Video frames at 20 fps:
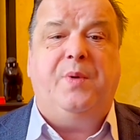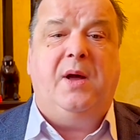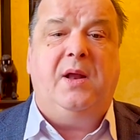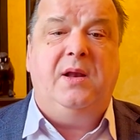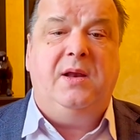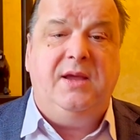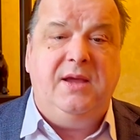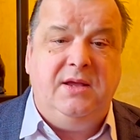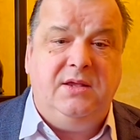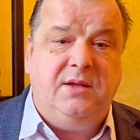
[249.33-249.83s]

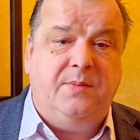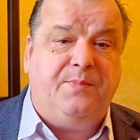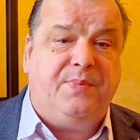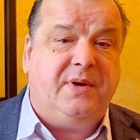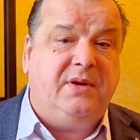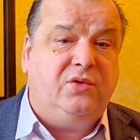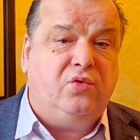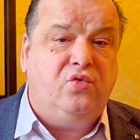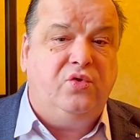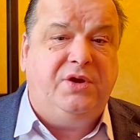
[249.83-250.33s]
Исполинов,
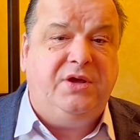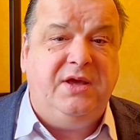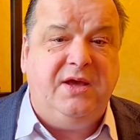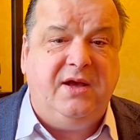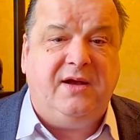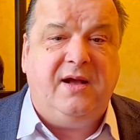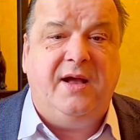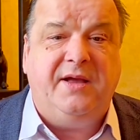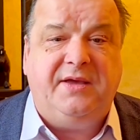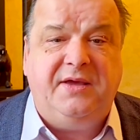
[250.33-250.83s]
про
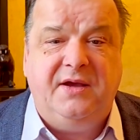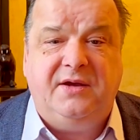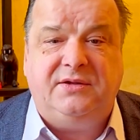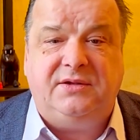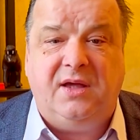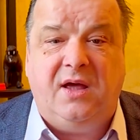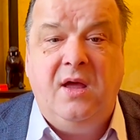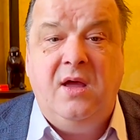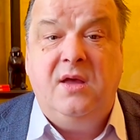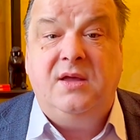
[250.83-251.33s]
других
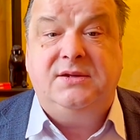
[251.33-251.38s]
каких-то,